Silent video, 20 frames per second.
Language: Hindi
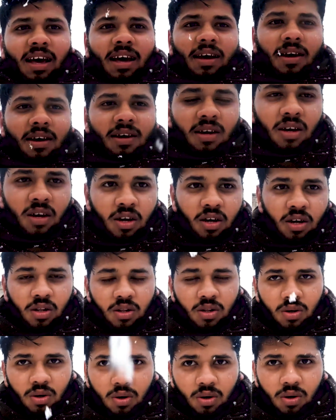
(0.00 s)
है
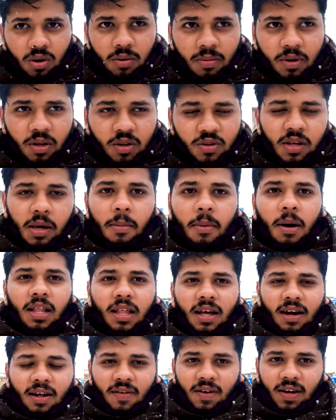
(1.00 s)
तो फिर उसके बाद
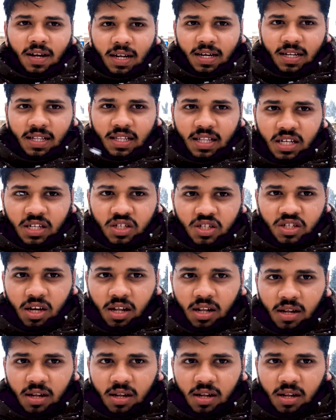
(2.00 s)
हाल वाल करते हैं इन